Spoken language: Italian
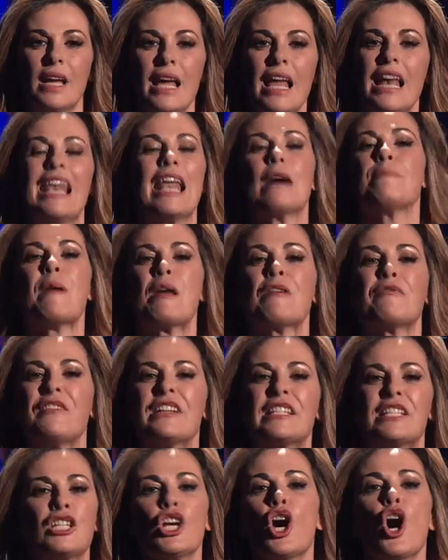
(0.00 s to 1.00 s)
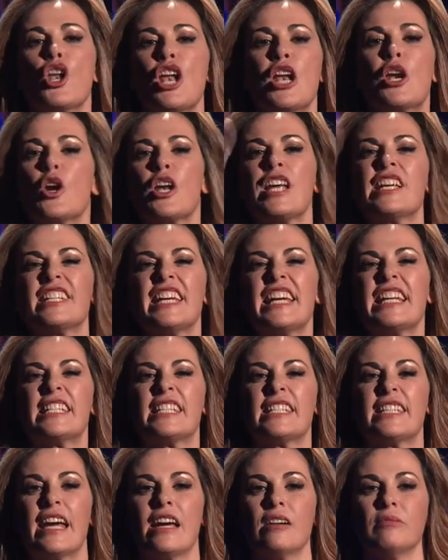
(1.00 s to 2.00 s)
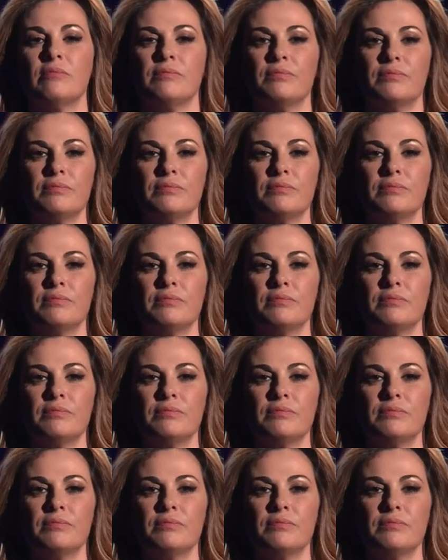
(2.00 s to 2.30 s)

La perfezione non esiste.